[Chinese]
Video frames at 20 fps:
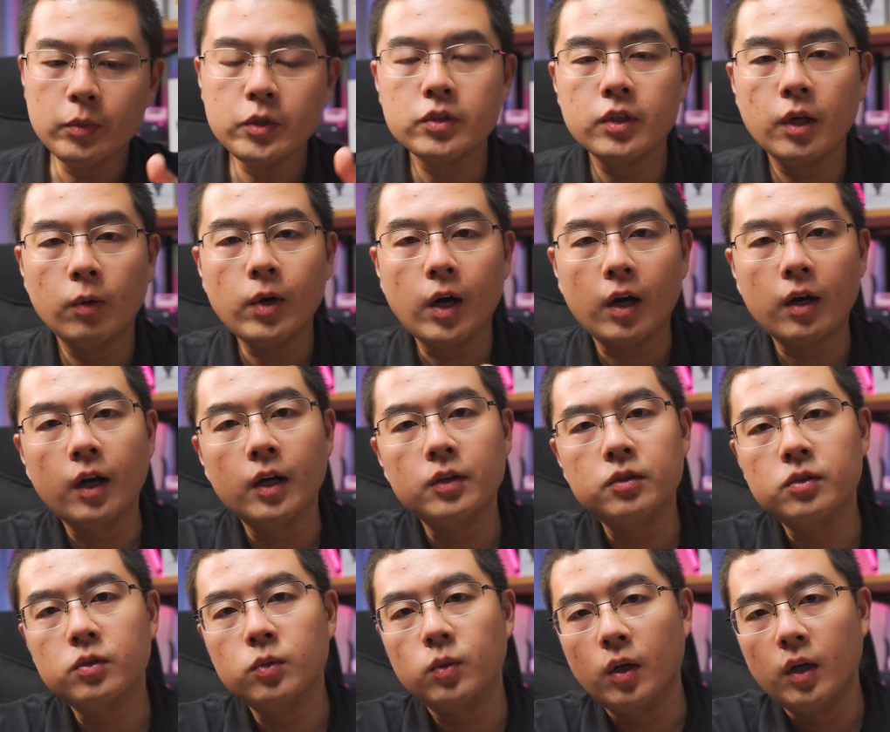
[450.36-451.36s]
并且 One R 还
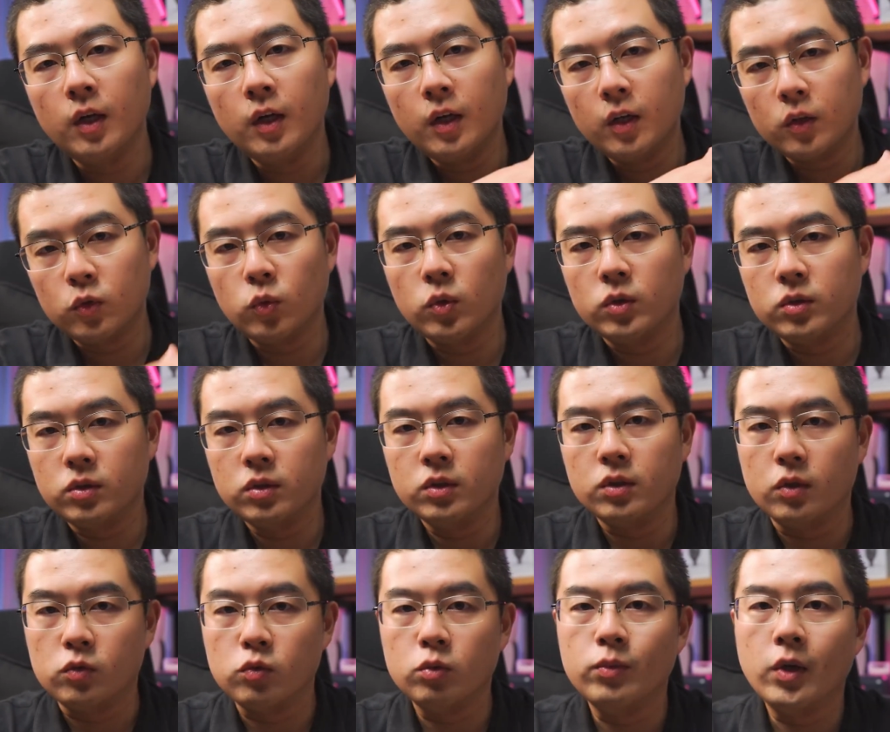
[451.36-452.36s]
经过多次
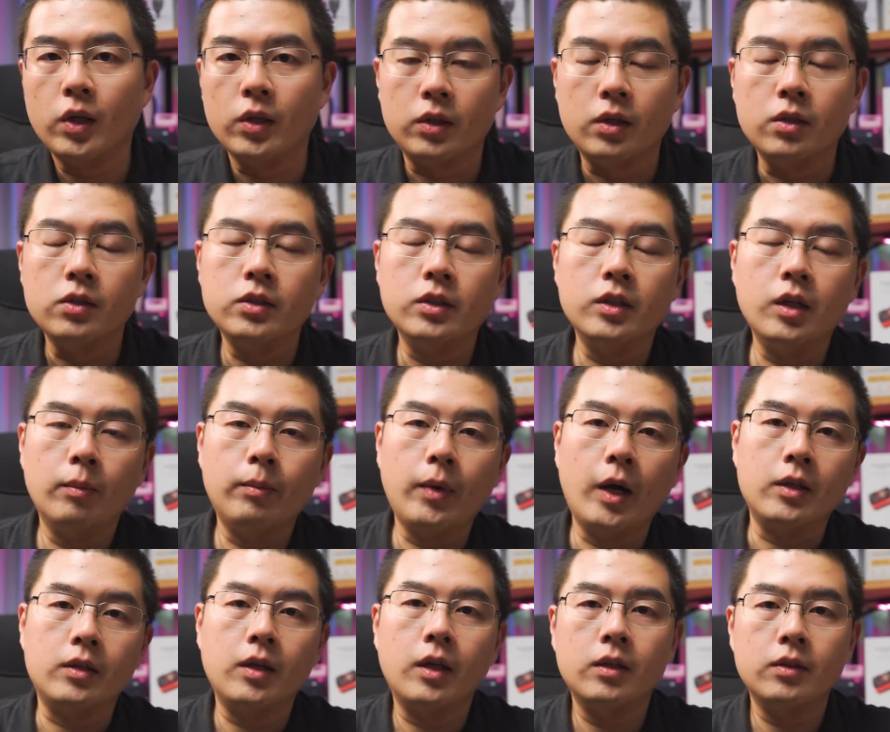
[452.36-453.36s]
的重磅的更新啊，
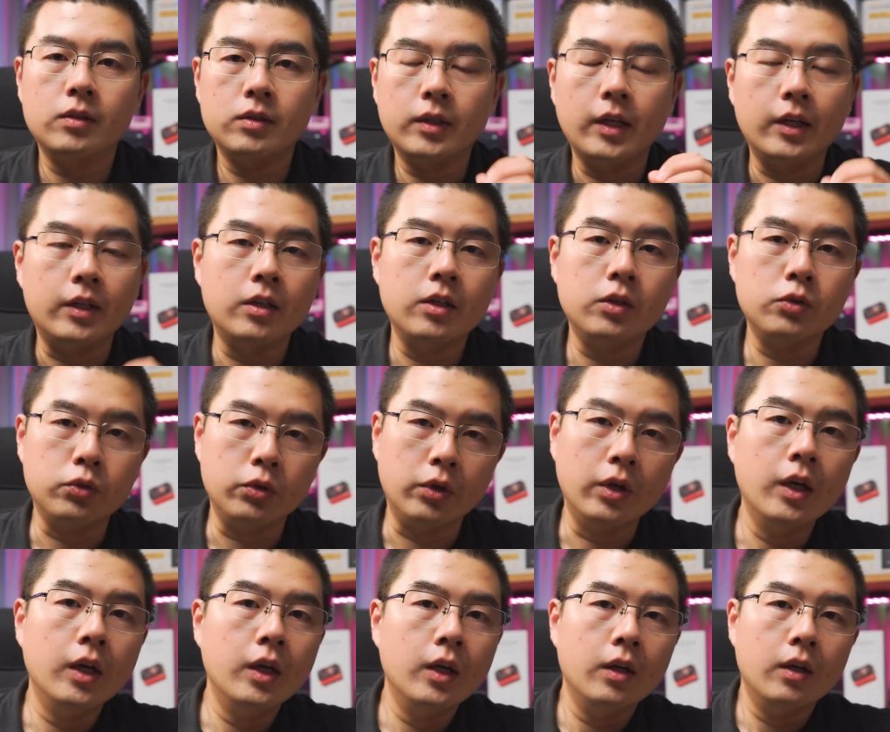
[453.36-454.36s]
把它的色彩科
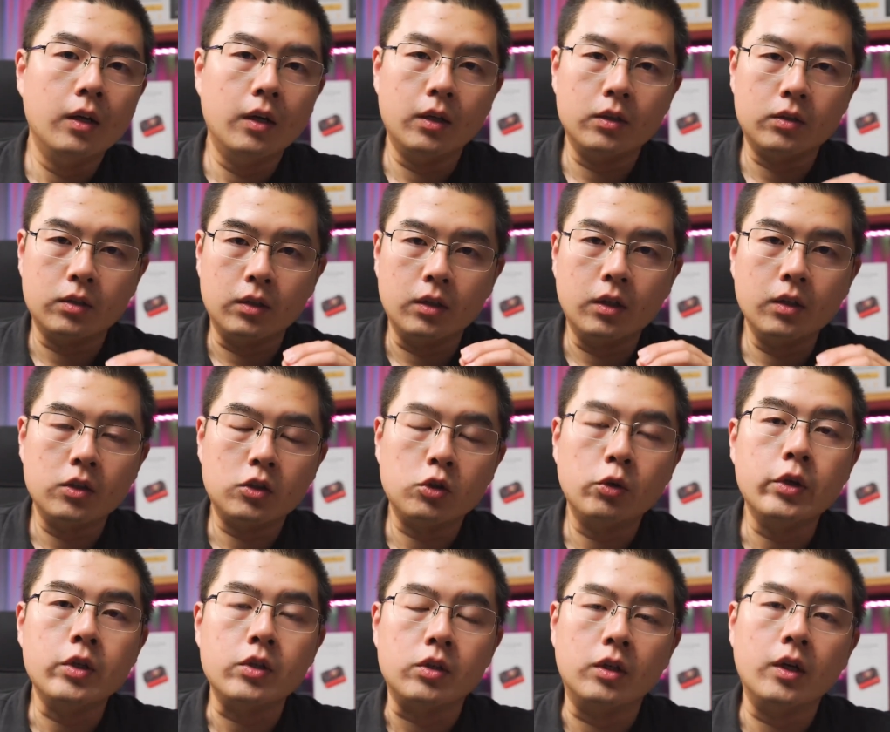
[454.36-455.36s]
学，整个的
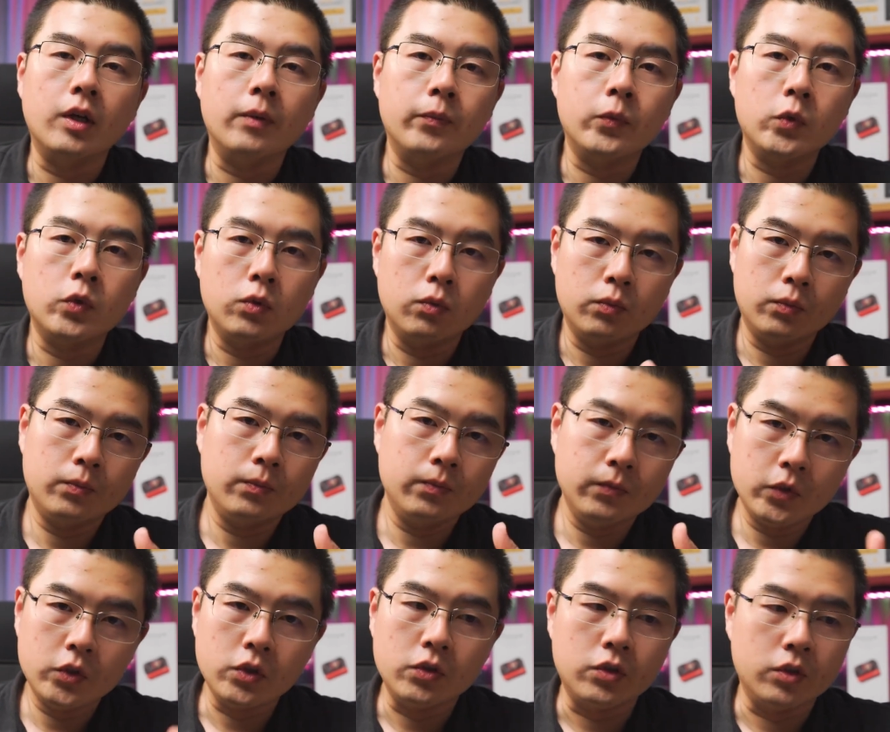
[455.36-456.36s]
收音质量都
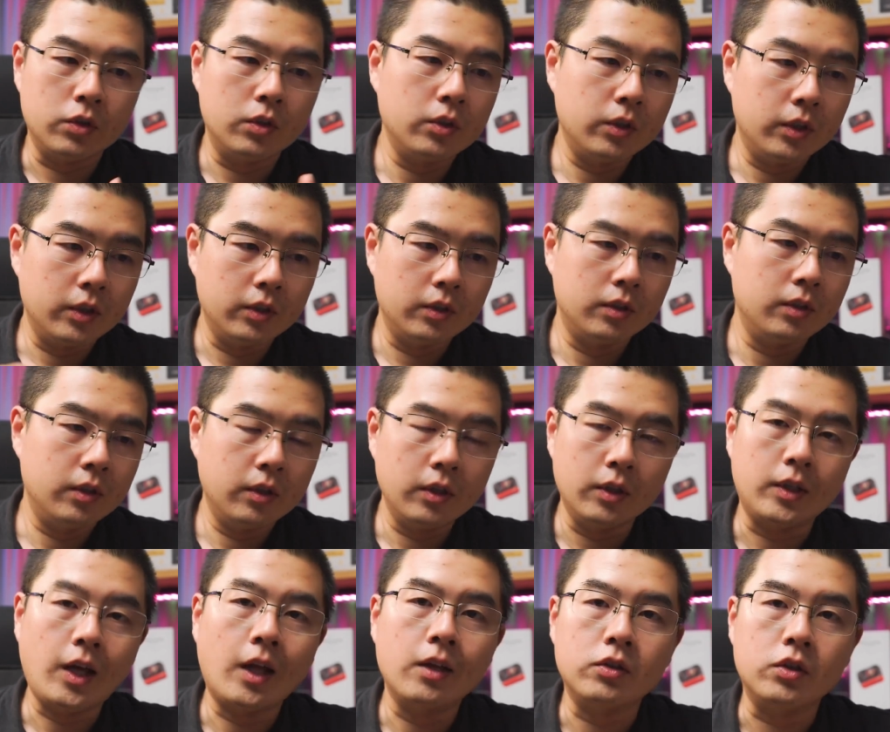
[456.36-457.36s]
进行了这个
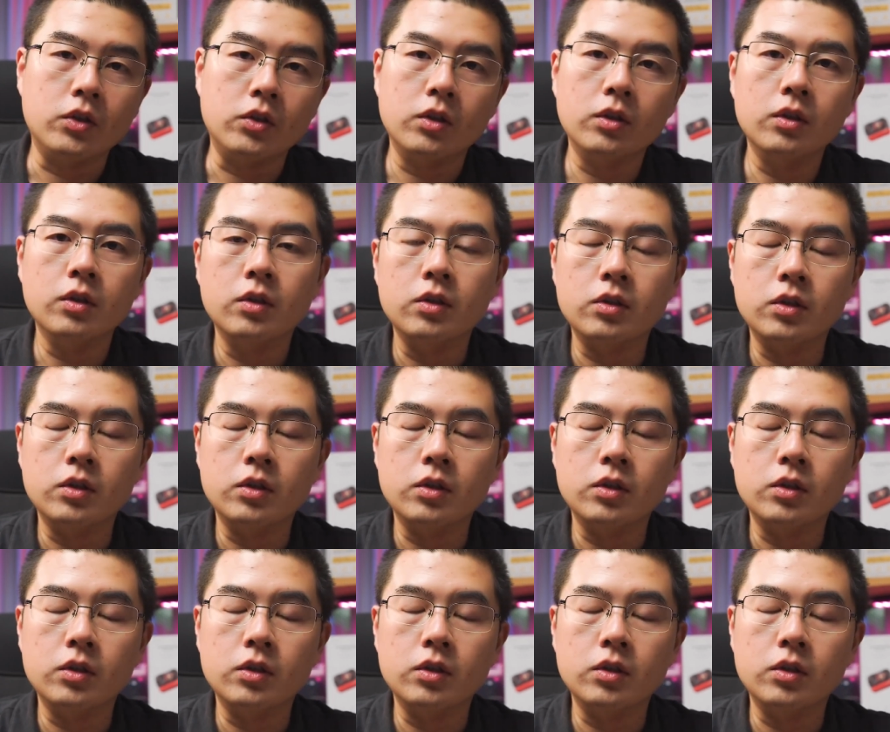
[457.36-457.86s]
很大的提升。